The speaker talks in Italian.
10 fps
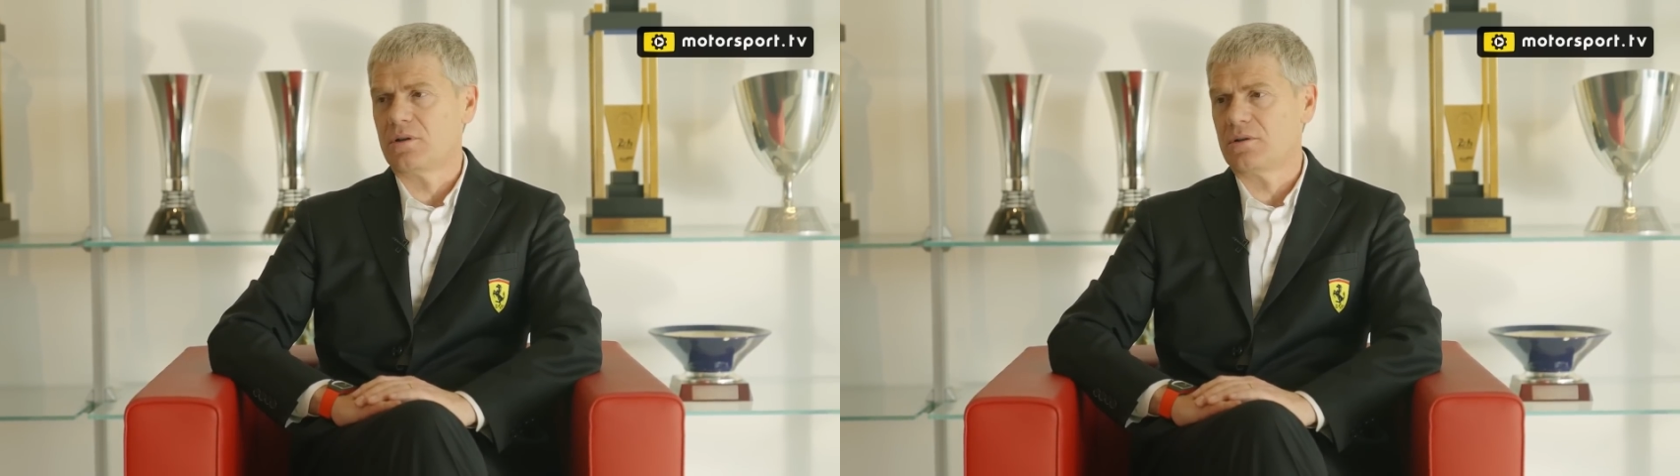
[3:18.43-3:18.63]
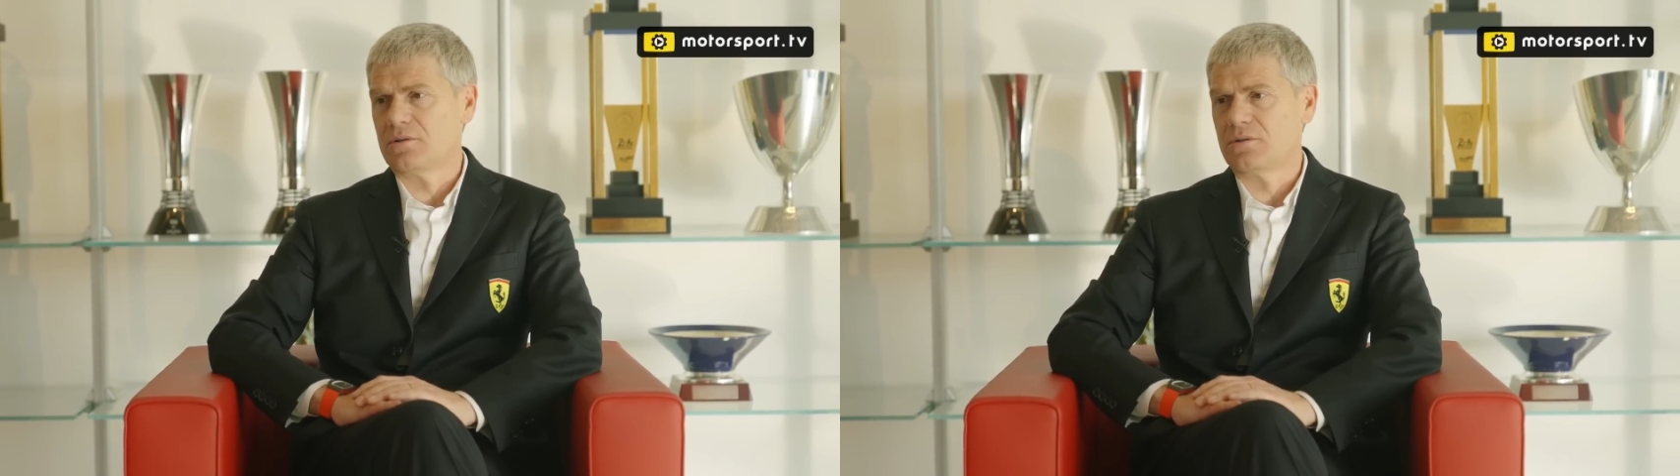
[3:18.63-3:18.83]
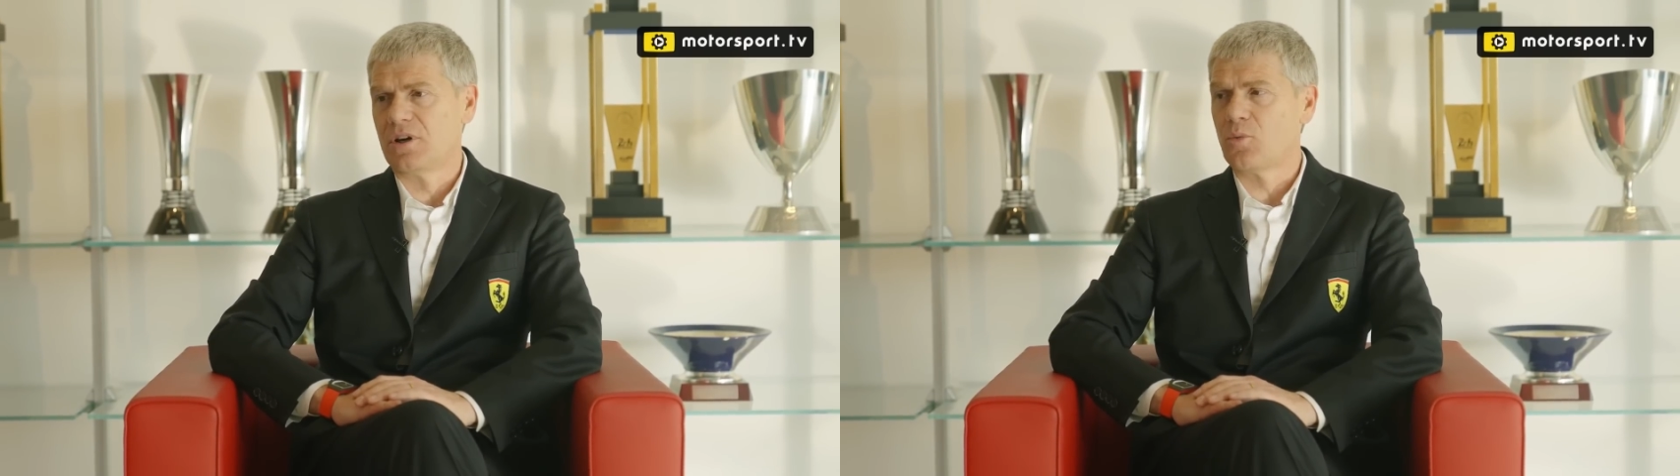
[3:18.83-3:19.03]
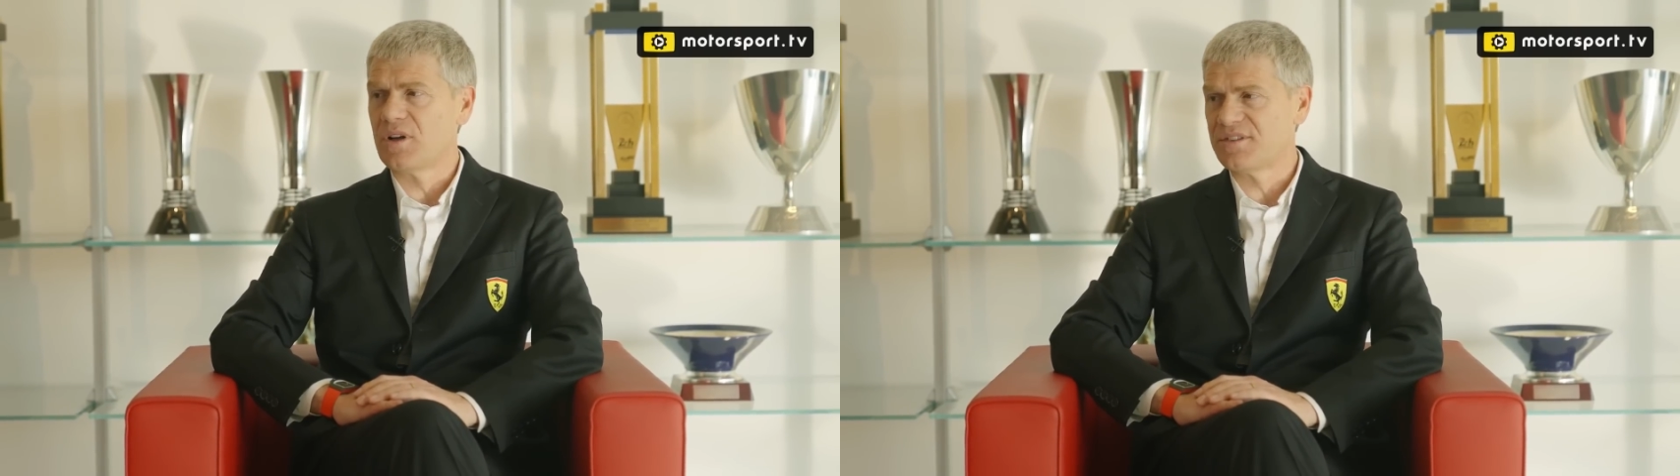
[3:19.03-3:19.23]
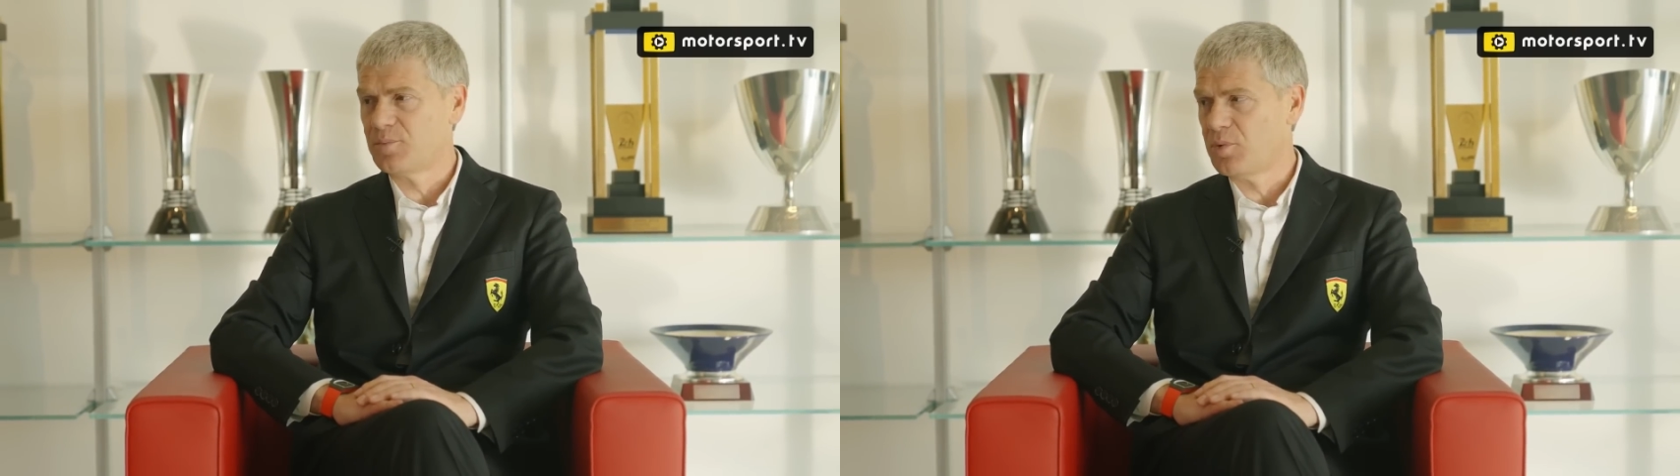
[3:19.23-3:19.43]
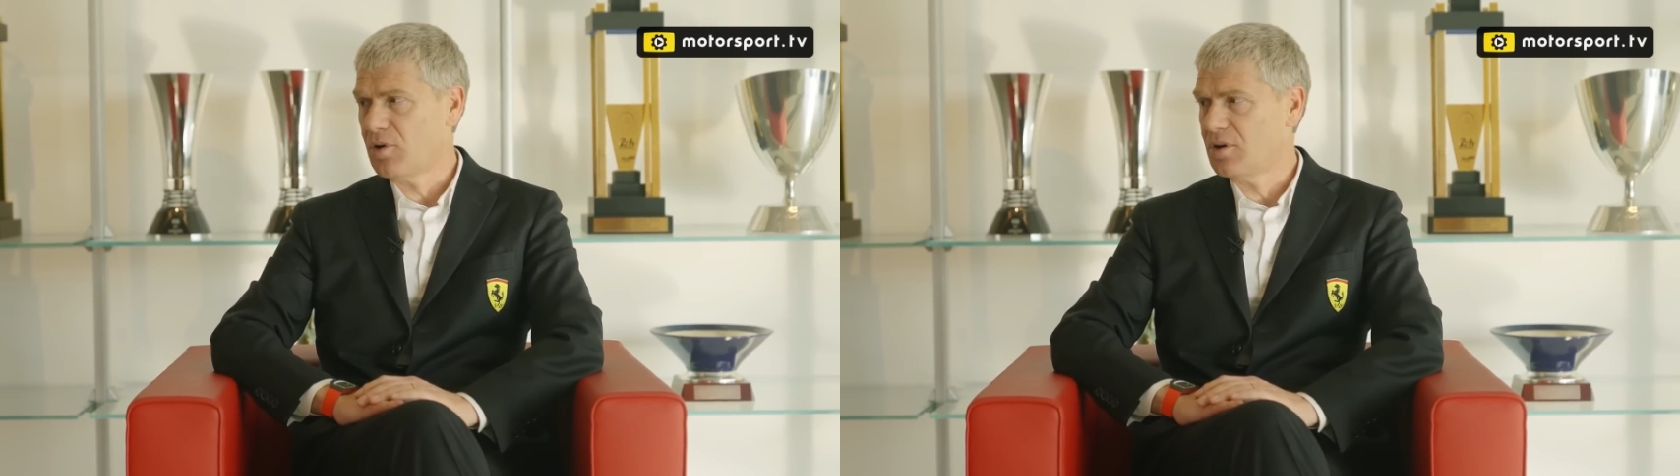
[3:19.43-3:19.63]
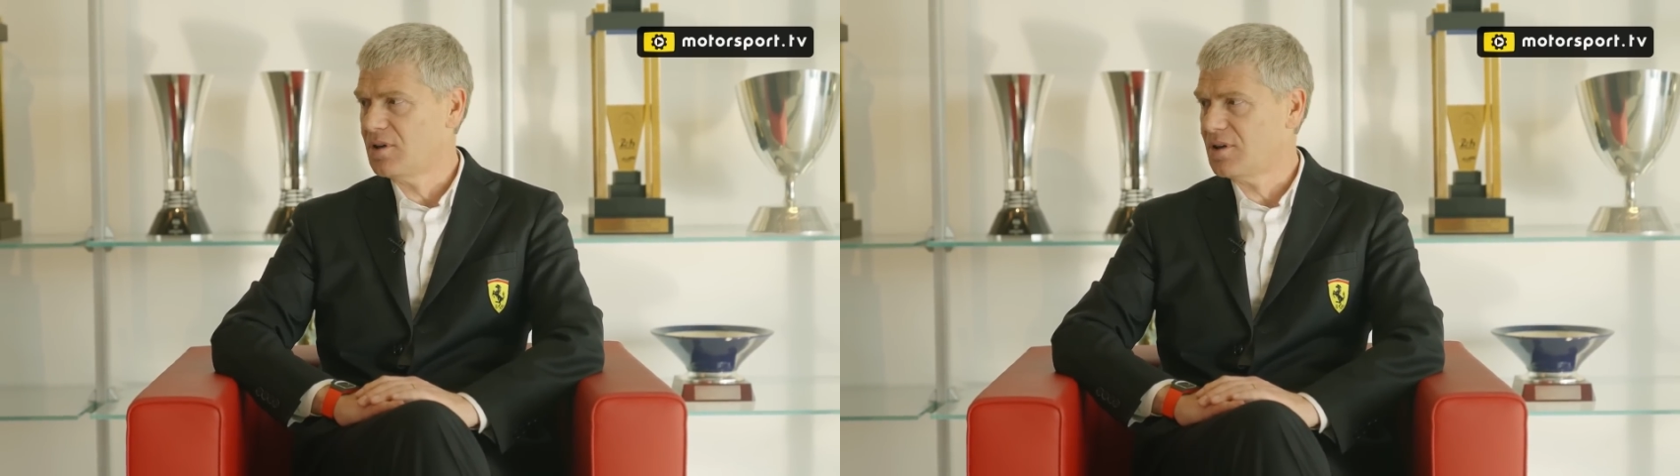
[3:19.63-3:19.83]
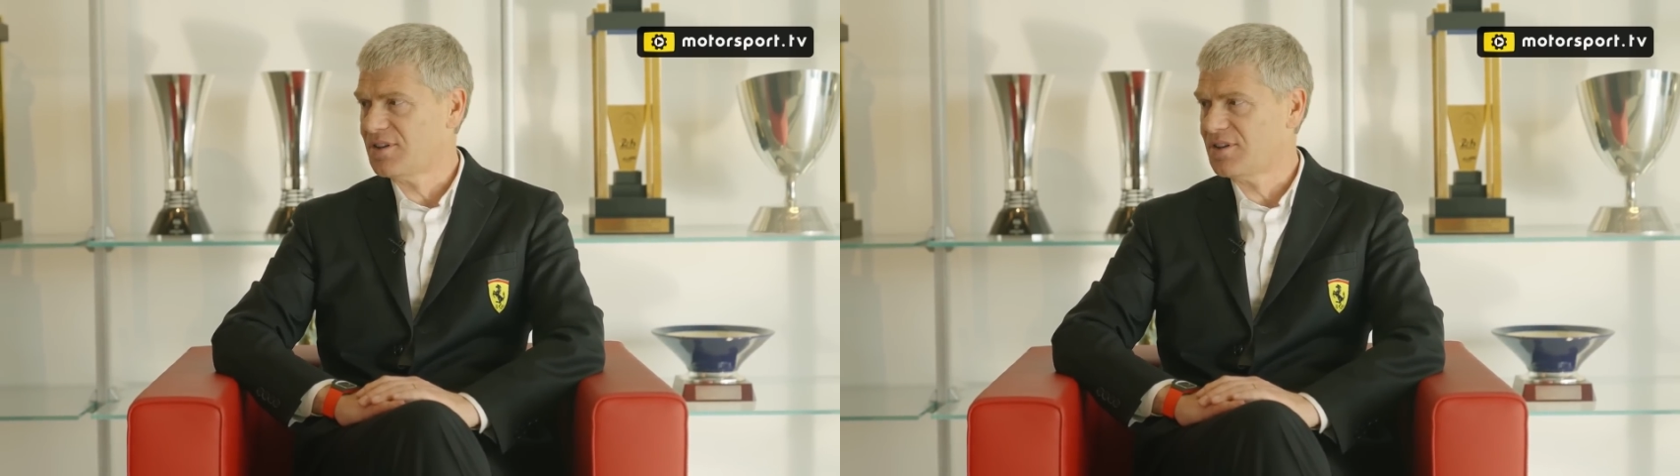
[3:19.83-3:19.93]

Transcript: eh, una quasi pole